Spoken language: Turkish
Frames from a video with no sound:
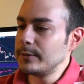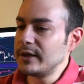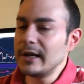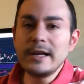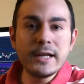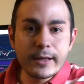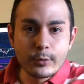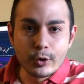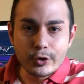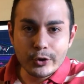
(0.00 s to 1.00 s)
birileriyle
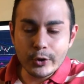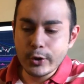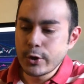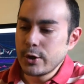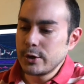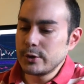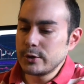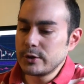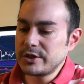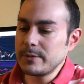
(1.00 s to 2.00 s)
buluştuk
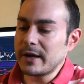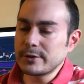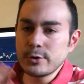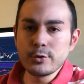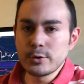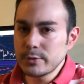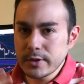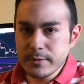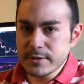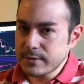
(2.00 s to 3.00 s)
ee, işte Patreon
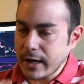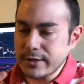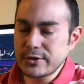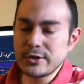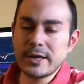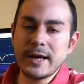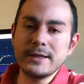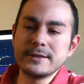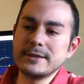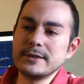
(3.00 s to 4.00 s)
grubunda biz
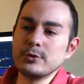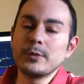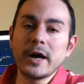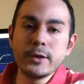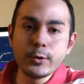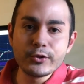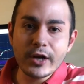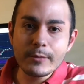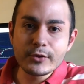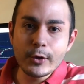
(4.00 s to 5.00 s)
tartışırken e, Dubai'de
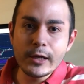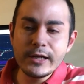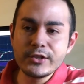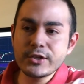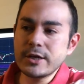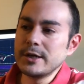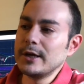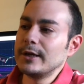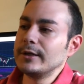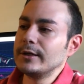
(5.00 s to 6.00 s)
olacağımı söyleyince
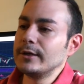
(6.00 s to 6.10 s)
e,